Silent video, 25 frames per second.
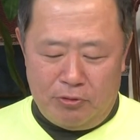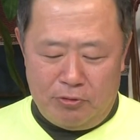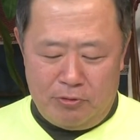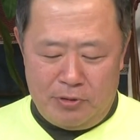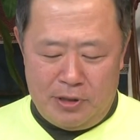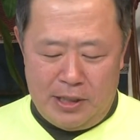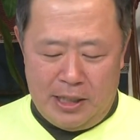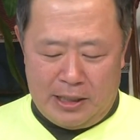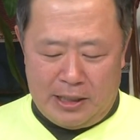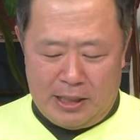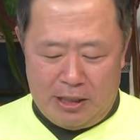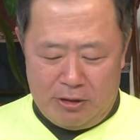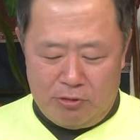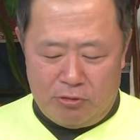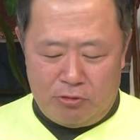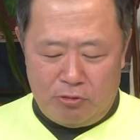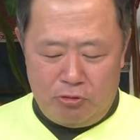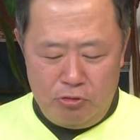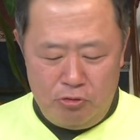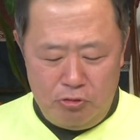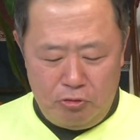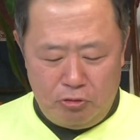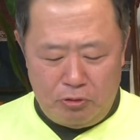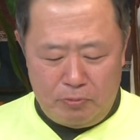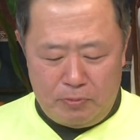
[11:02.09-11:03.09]
をやっている
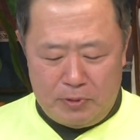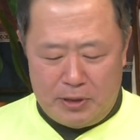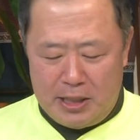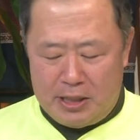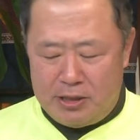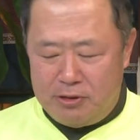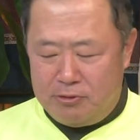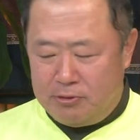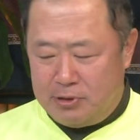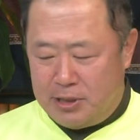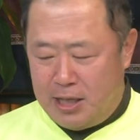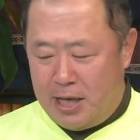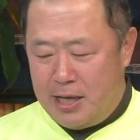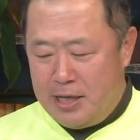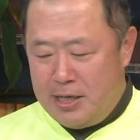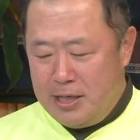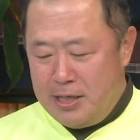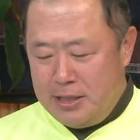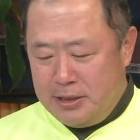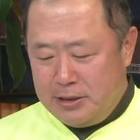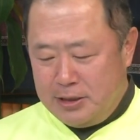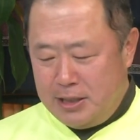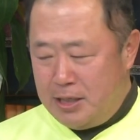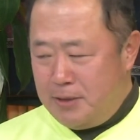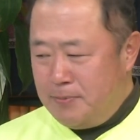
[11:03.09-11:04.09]
ということもできるんで、
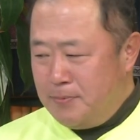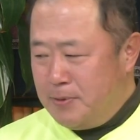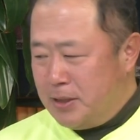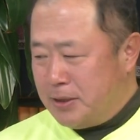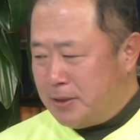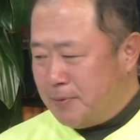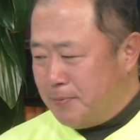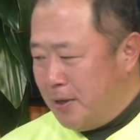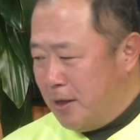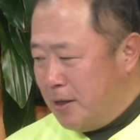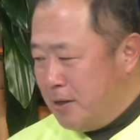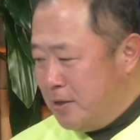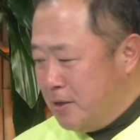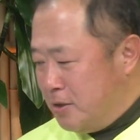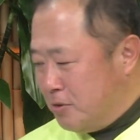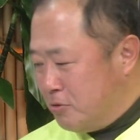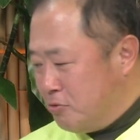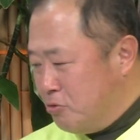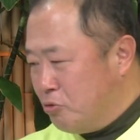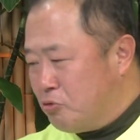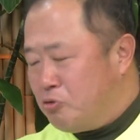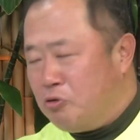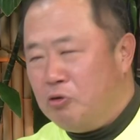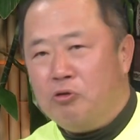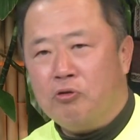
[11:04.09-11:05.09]
ぜひ皆様
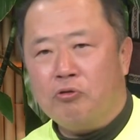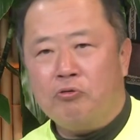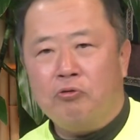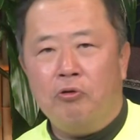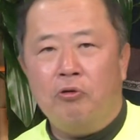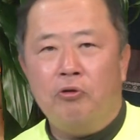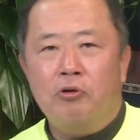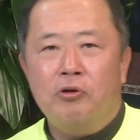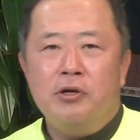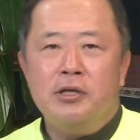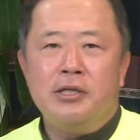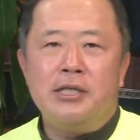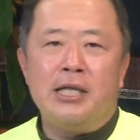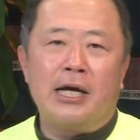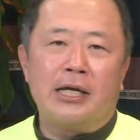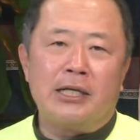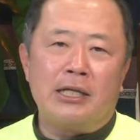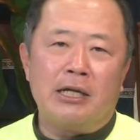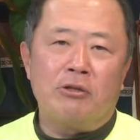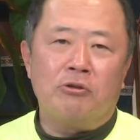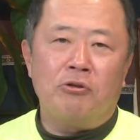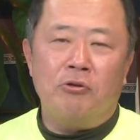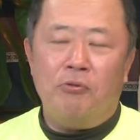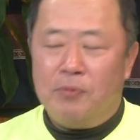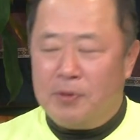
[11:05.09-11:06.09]
ご協力をいただけ
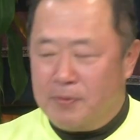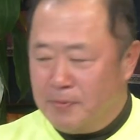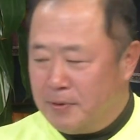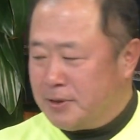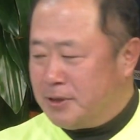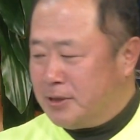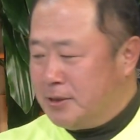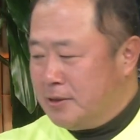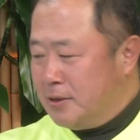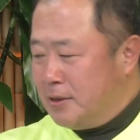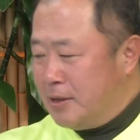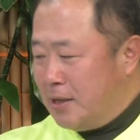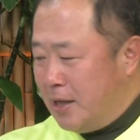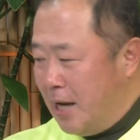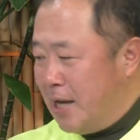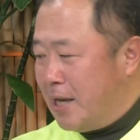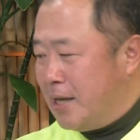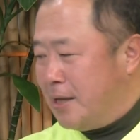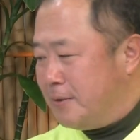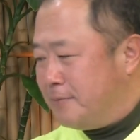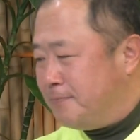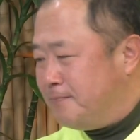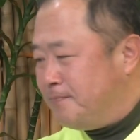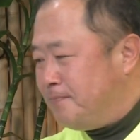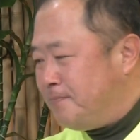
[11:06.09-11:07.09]
たらと思います。そうですね。はい、
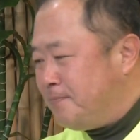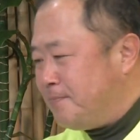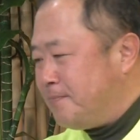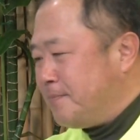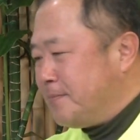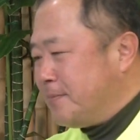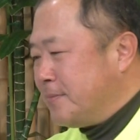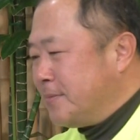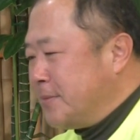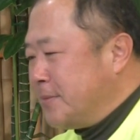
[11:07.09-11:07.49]
よろしくお